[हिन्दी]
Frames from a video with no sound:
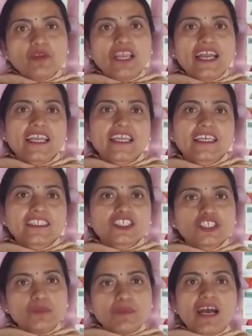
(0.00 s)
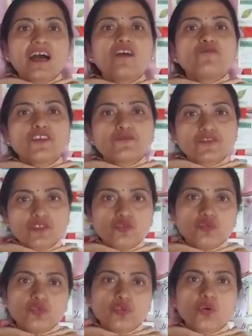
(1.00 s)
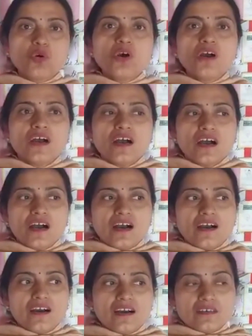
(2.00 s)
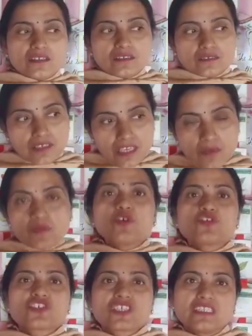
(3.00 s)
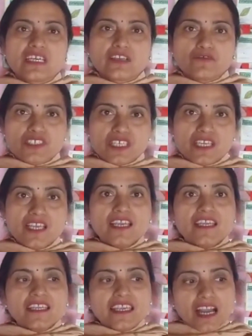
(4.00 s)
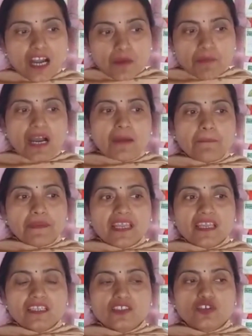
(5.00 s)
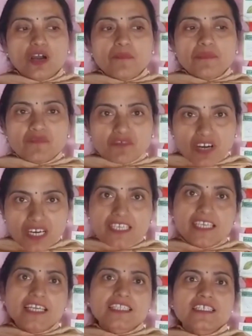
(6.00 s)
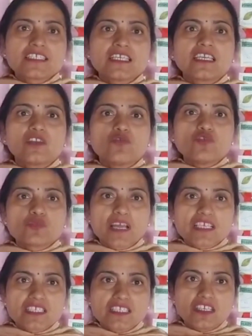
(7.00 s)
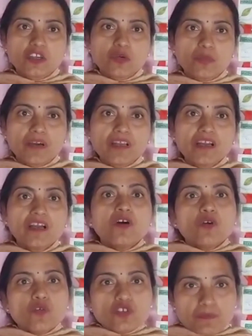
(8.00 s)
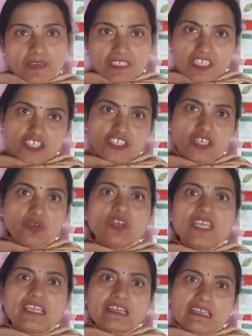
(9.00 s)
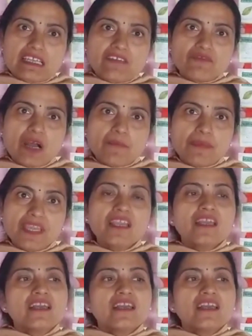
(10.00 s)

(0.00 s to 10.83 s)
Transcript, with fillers: बुलाया गया था शिमला फिफ्थ जून को हिमकोस्ट की तरफ से कि हम अपने जो हमने वर्क किया था सिंगल यूज प्लास्टिक के ऊपर उस प्रदर्शनी को लेकर के वहां पे